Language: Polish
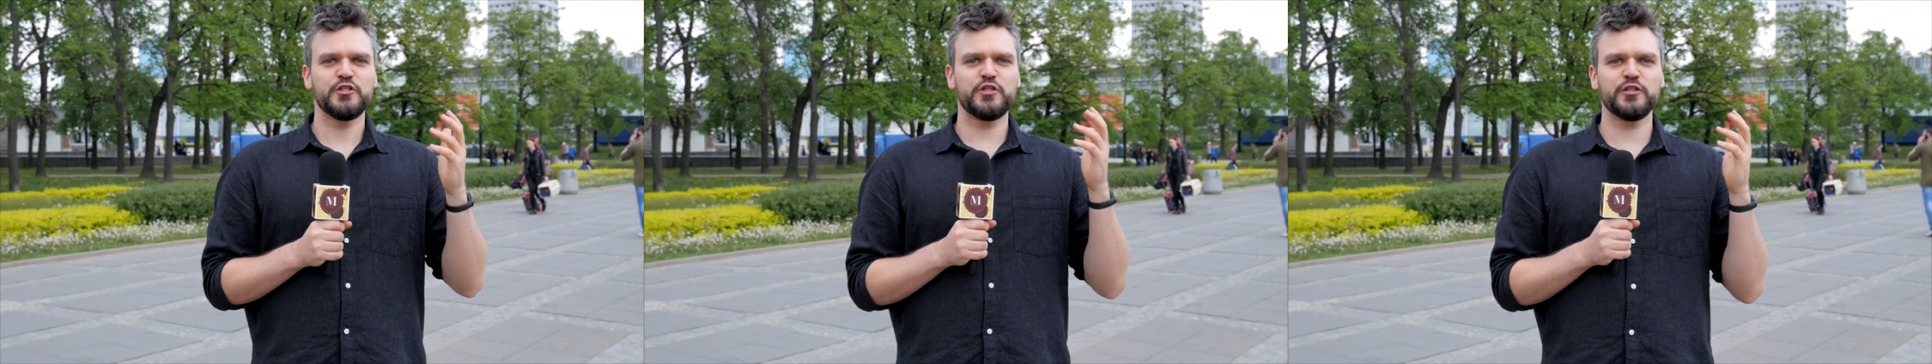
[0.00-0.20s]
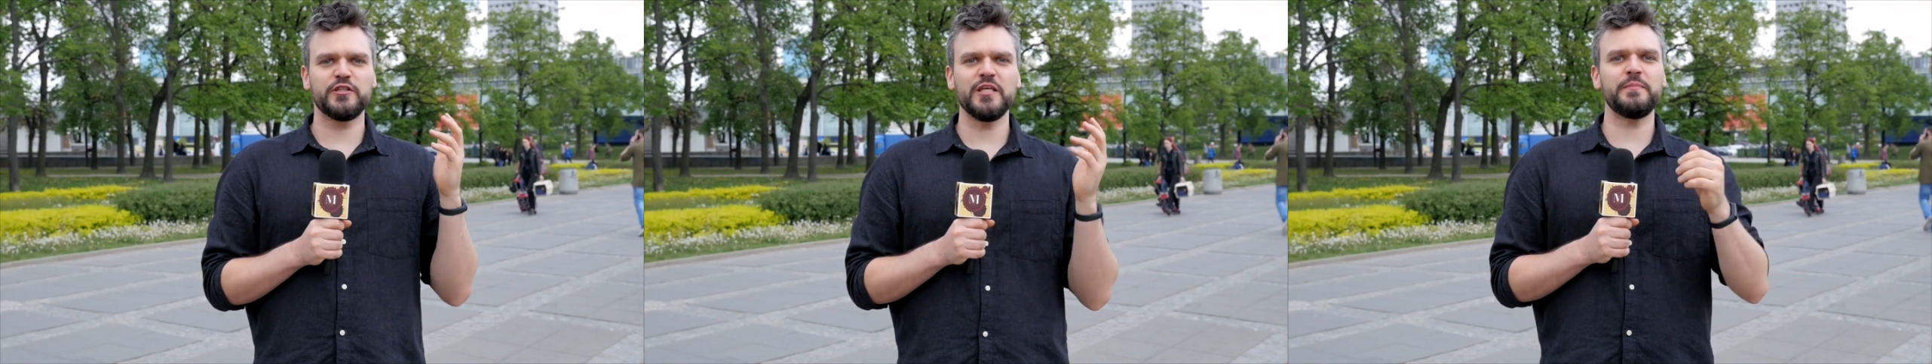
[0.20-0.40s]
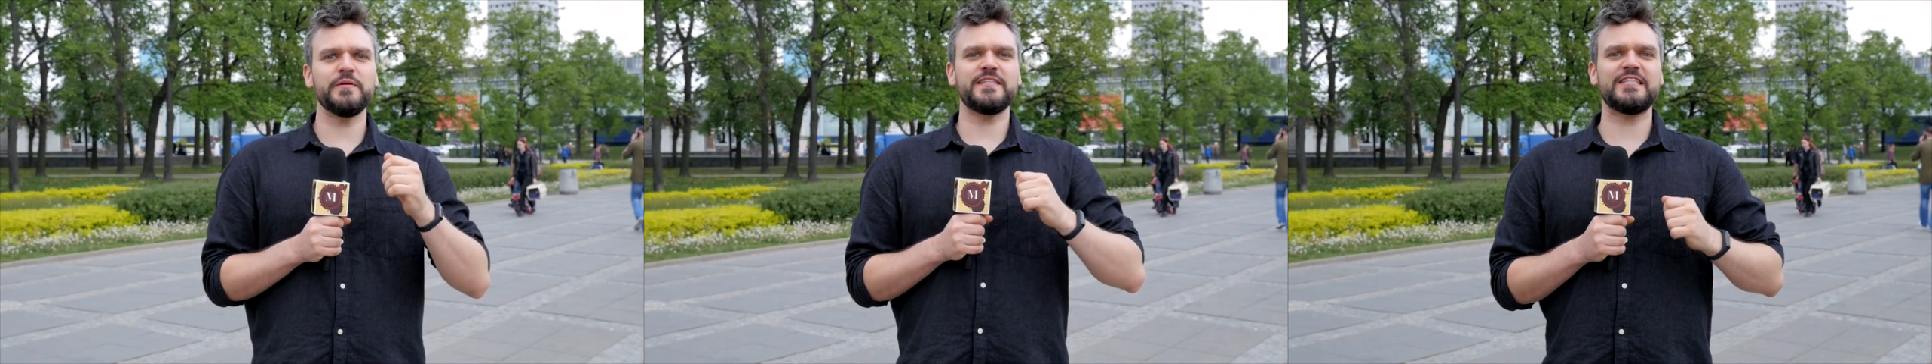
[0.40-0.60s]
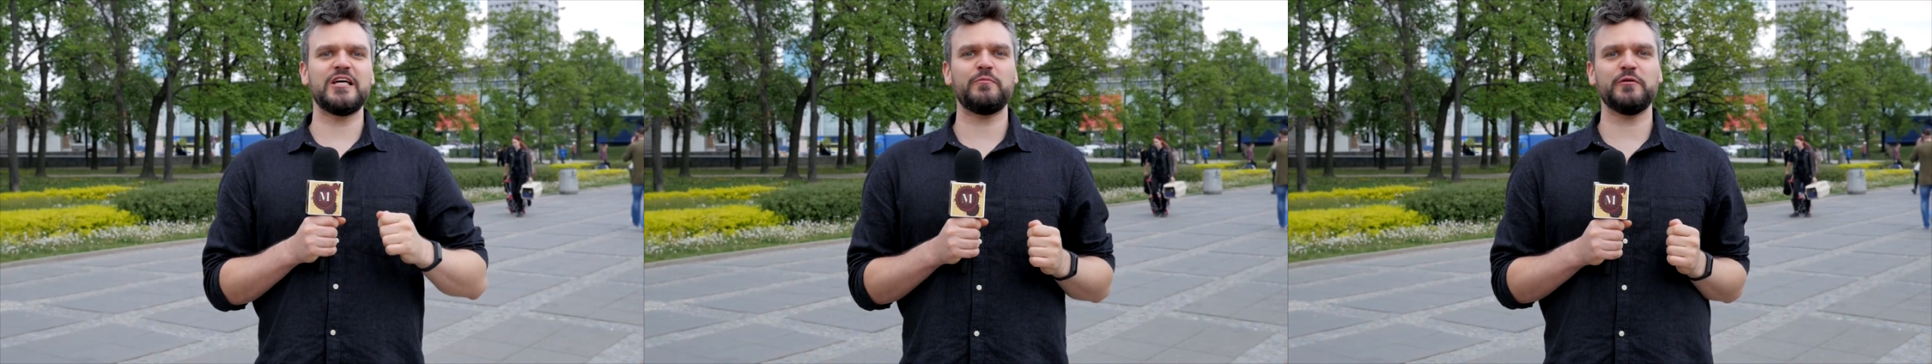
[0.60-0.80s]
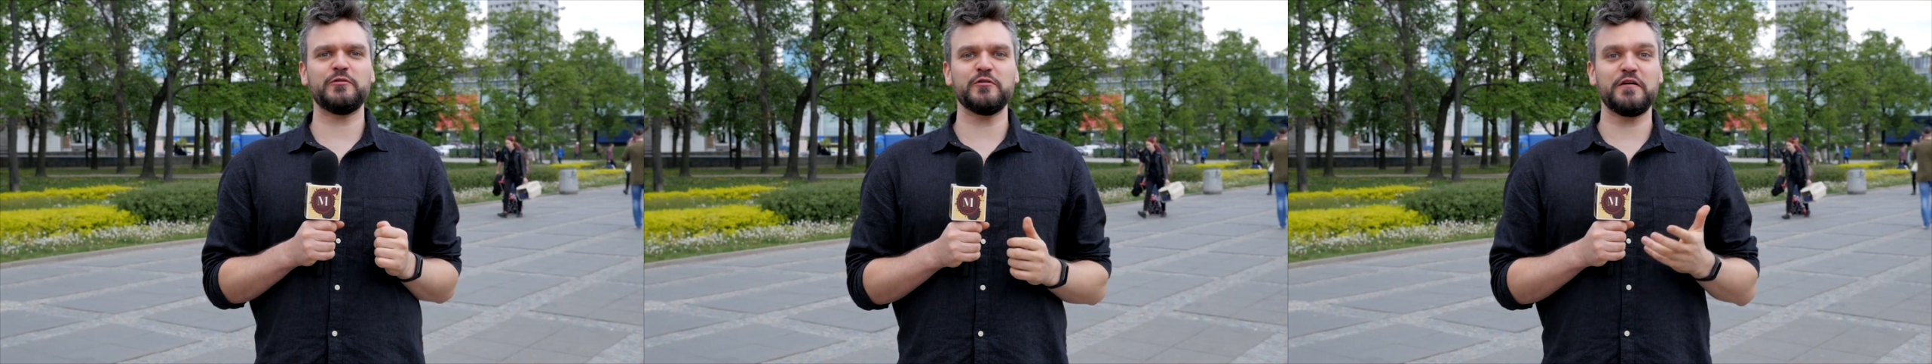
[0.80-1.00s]
Czy ty byś
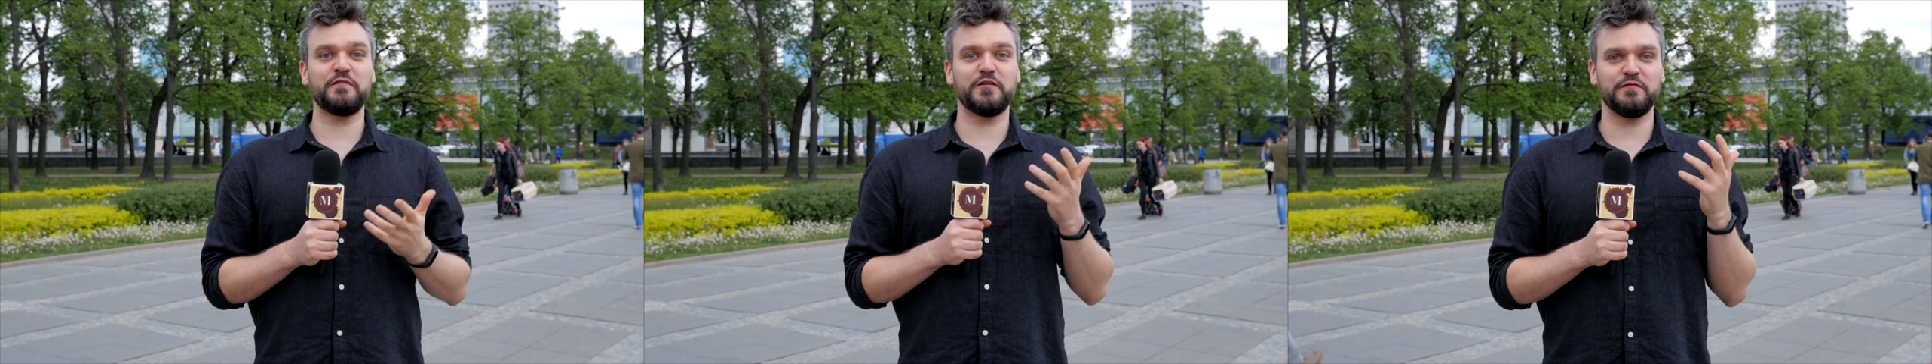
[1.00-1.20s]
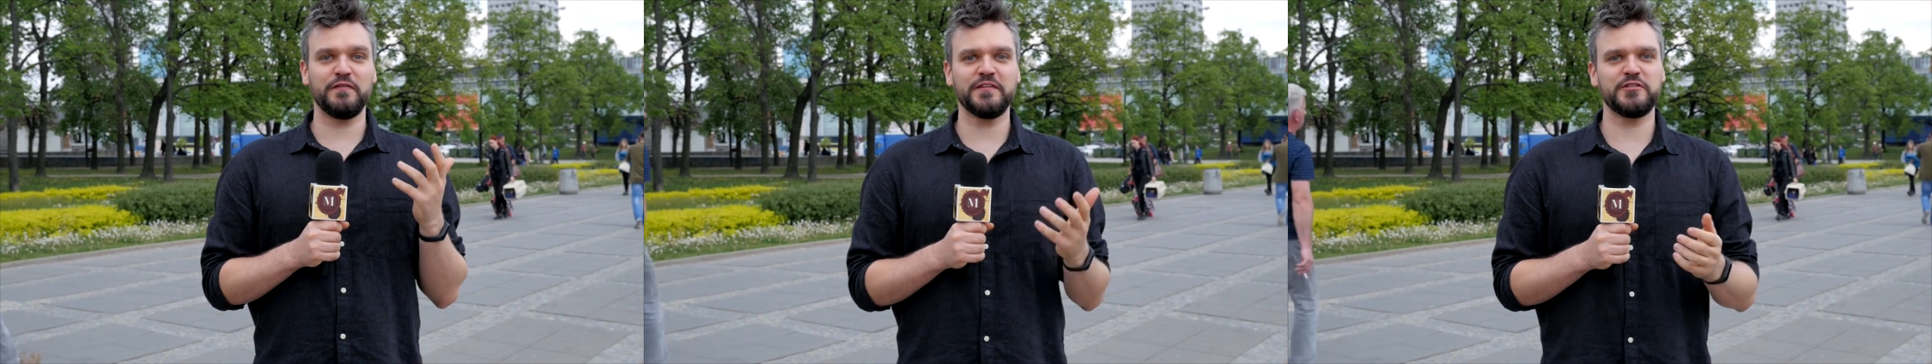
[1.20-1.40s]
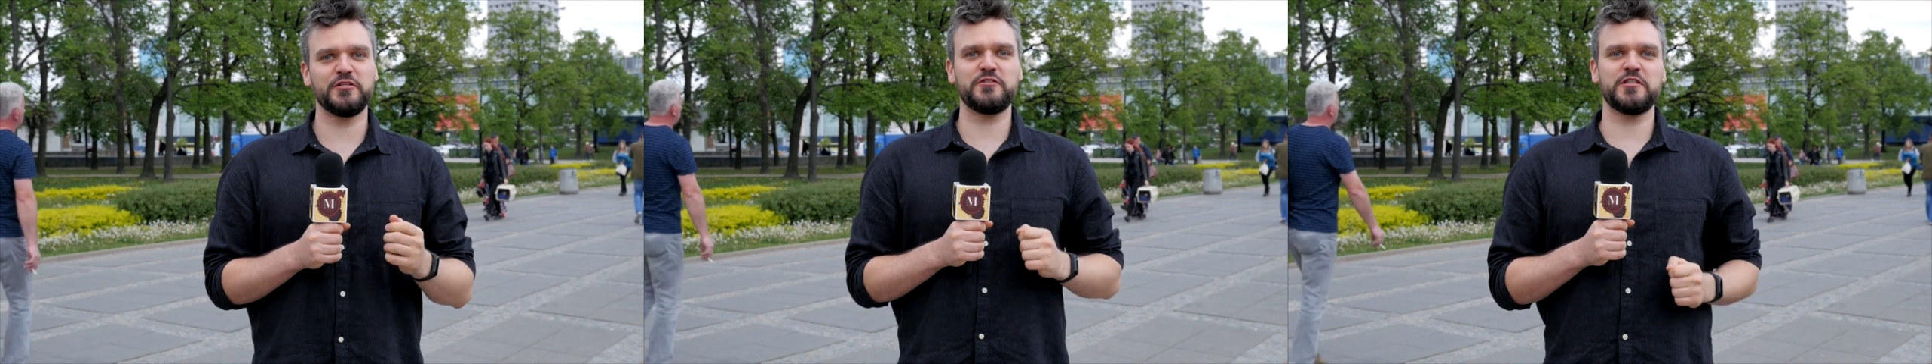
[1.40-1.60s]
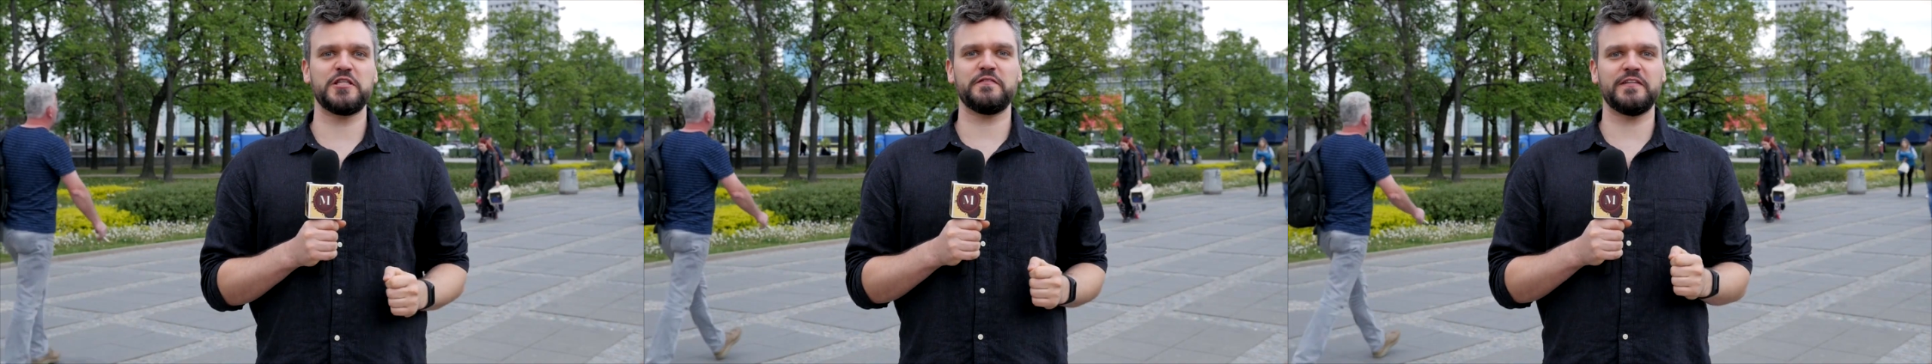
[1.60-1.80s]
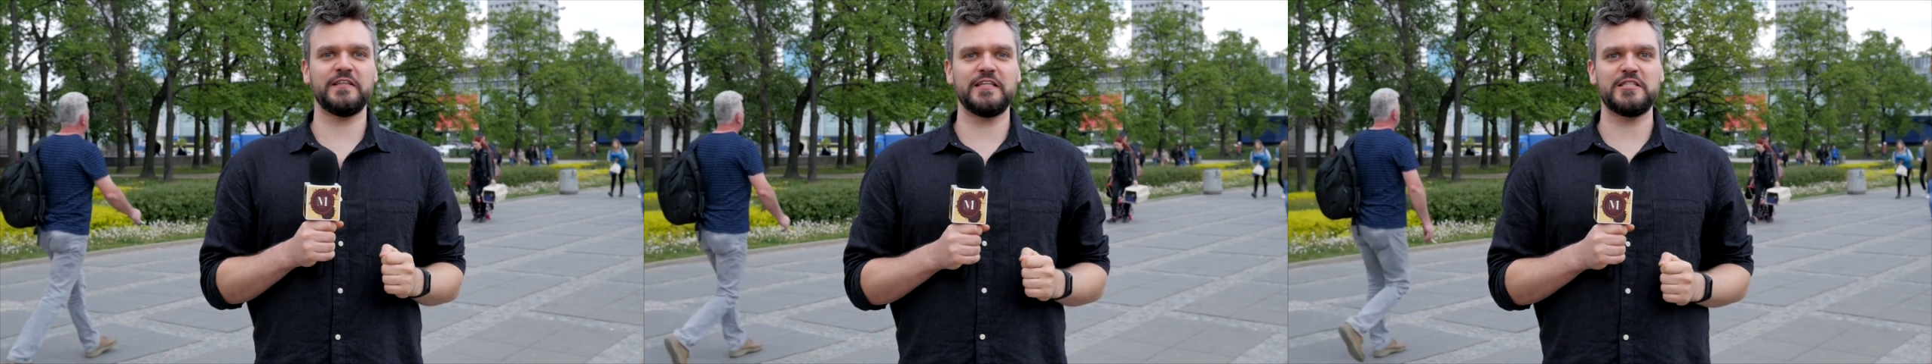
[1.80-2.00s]
zdał maturę w
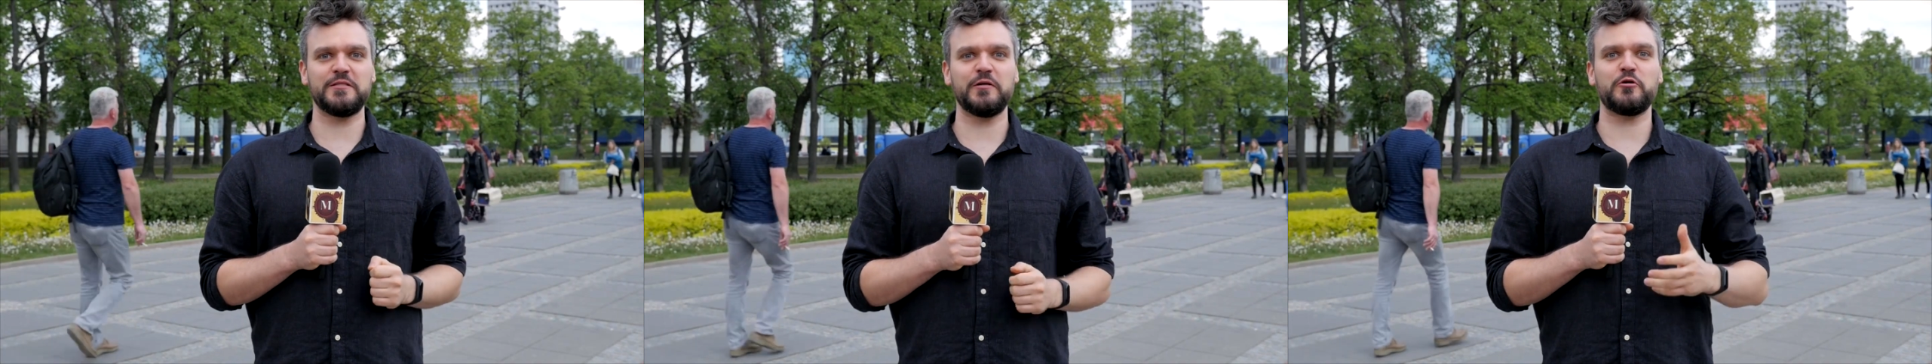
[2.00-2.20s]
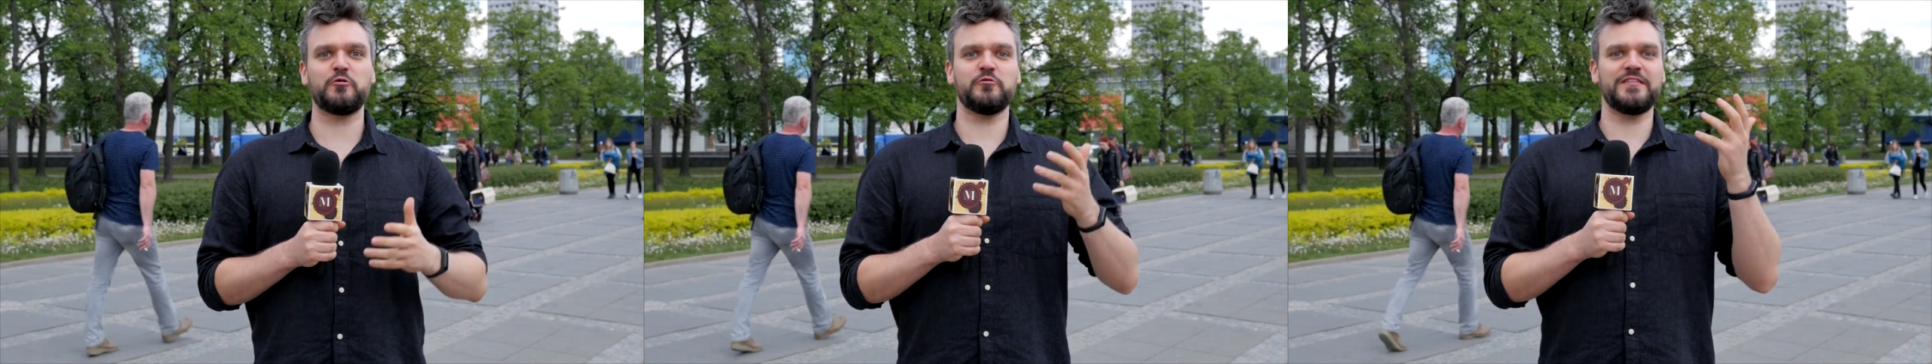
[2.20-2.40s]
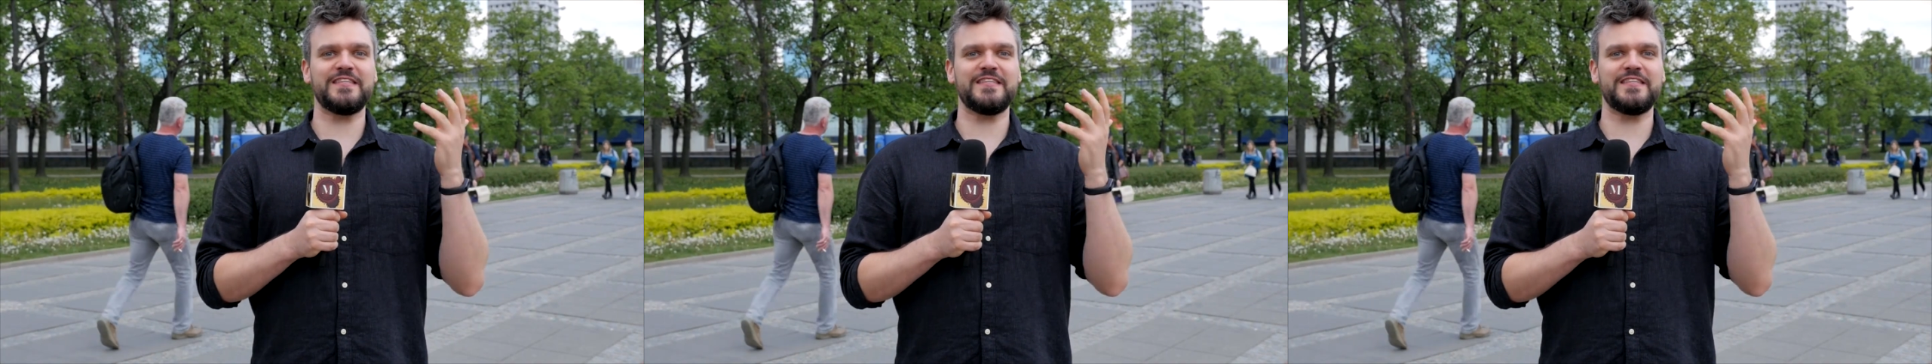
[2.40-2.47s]
2019 roku?